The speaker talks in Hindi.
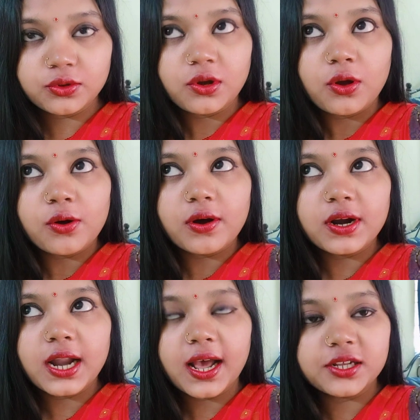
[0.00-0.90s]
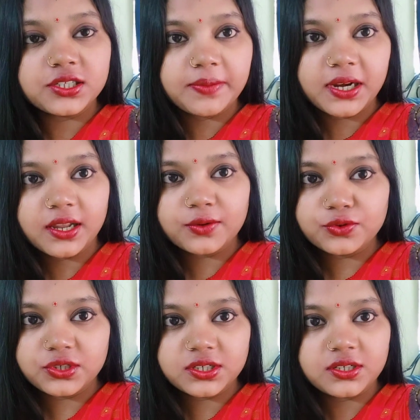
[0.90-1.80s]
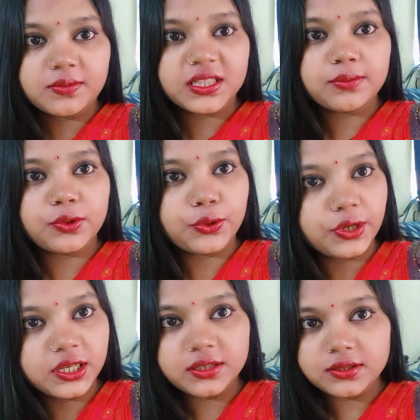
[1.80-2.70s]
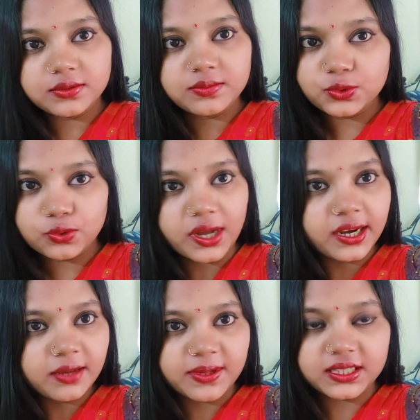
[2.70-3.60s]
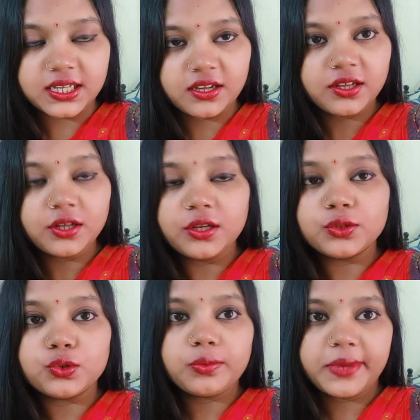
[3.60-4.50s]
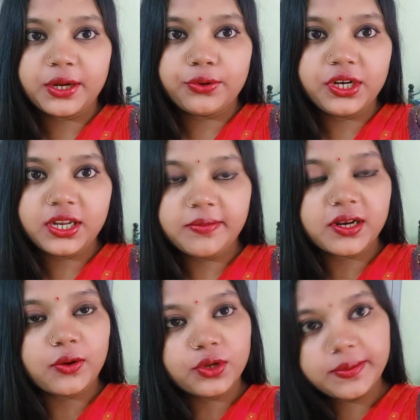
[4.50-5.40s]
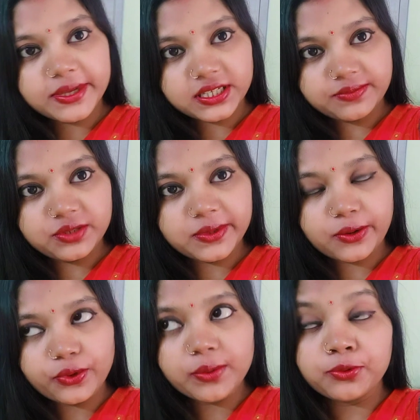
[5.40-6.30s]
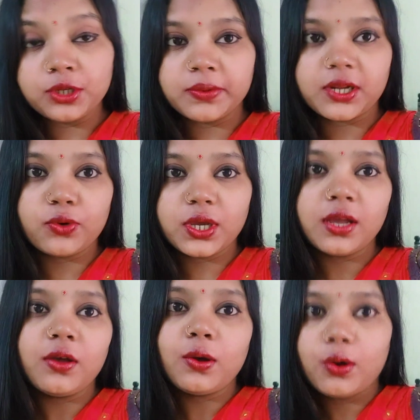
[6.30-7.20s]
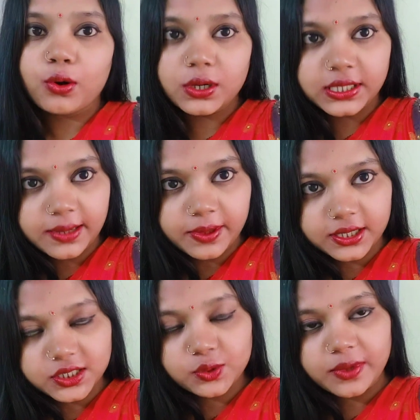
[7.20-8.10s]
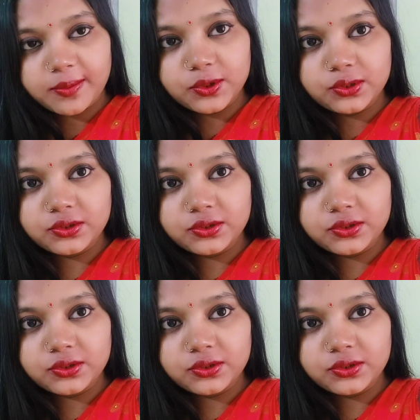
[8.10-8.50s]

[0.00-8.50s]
हूँ और आज हमारे यहाँ कुछ मतलब रोटी सूखा नहीं बनता है तो मैं रोटी नहीं बनाऊँगी मैं सब्जी बनाऊँगी पूरी बनाऊँगी और क्या बनाती हूँ मैं आप